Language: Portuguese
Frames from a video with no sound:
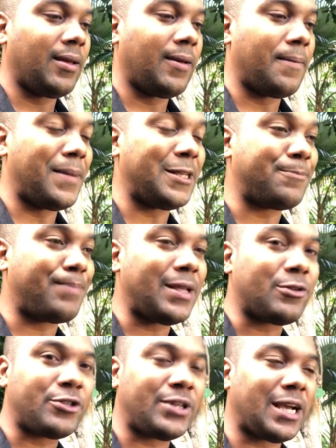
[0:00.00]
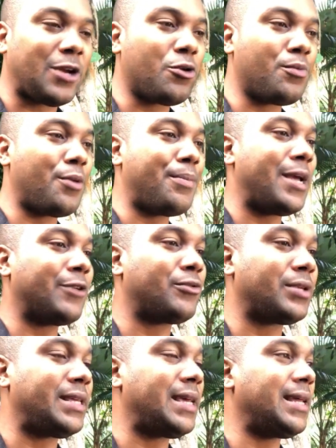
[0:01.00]
Mas Pedro chega num momento
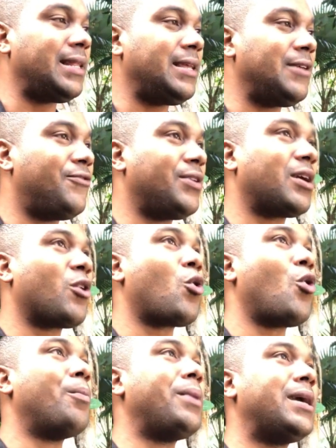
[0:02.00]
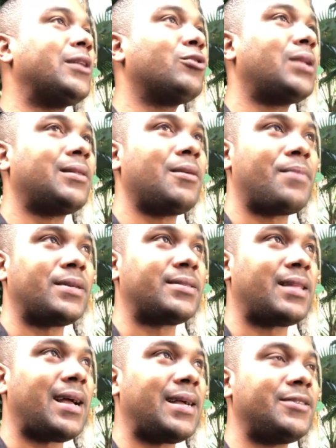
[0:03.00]
que ele fica com medo da
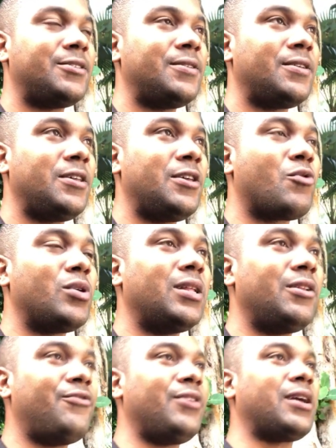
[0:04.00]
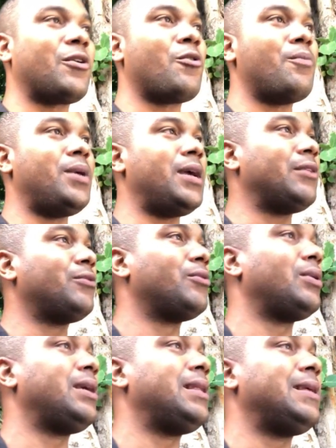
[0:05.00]
tempestade, e quando ele fica com medo,
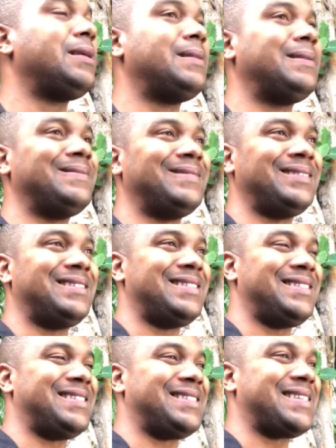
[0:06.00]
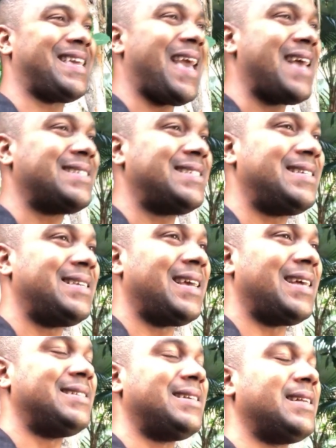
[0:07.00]
ele esquece
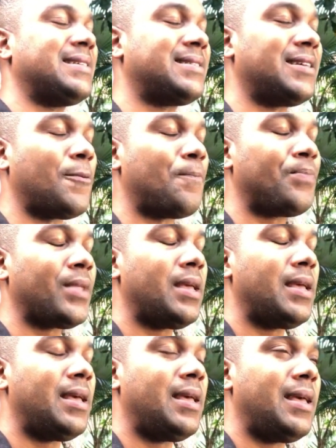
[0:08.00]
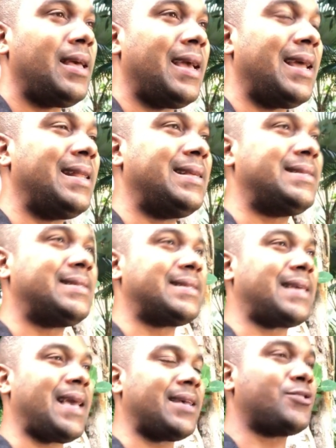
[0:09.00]
a direção, ele
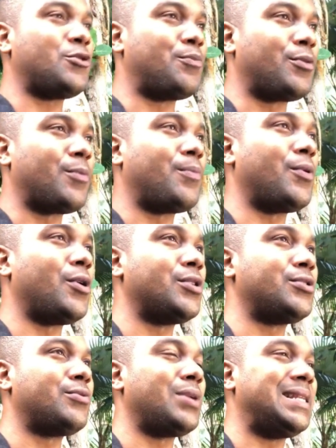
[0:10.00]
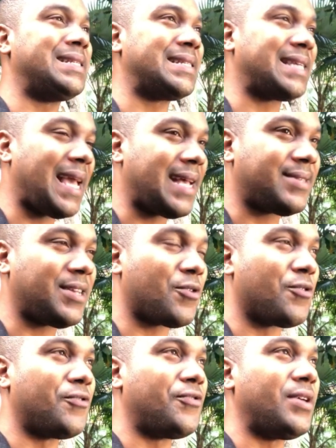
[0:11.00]
esquece o propósito, ele esquece a
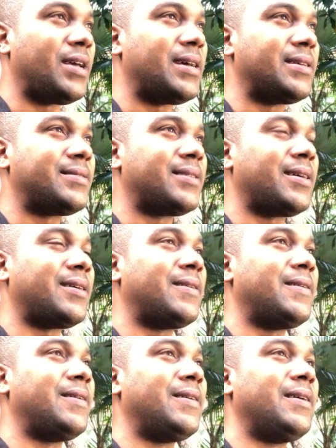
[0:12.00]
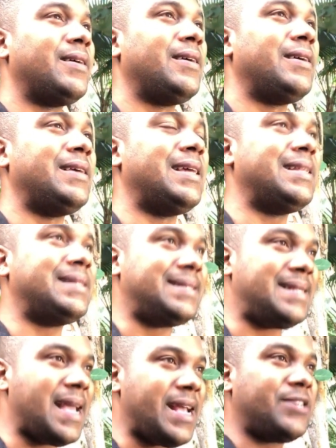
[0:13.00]
confiança ele
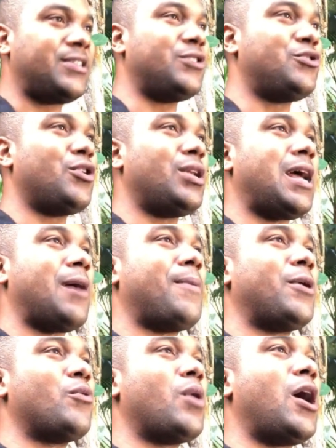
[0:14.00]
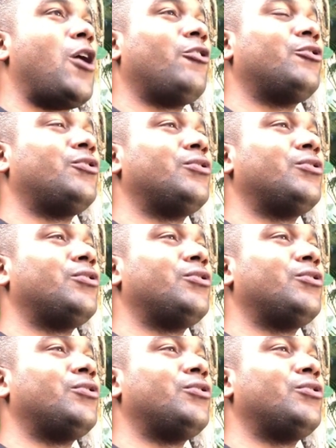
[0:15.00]
deixa de olhar para o alvo